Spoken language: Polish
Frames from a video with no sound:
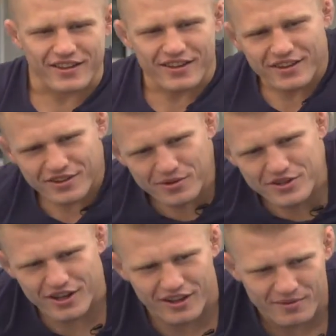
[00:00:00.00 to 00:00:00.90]
y,
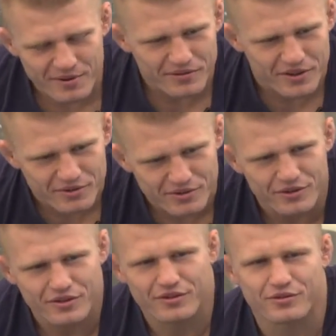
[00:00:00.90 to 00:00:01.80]
słyszę, naprawdę,
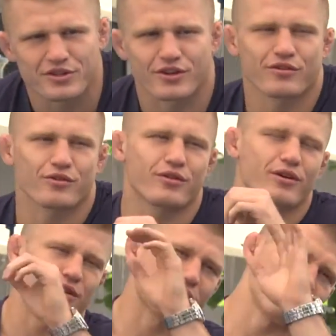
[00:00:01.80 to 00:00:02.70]
słyszę, o, o,
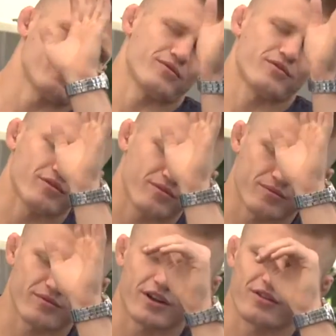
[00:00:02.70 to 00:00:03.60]
akurat,
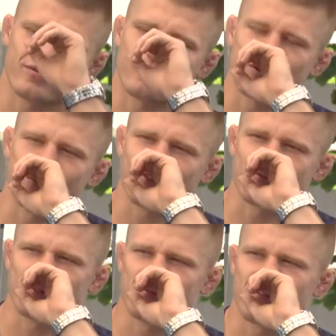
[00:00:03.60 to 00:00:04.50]
o, zaraz pewnie o
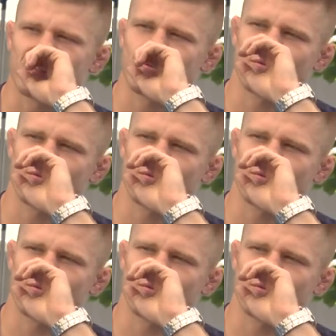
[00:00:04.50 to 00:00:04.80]
tym będziemy mówić,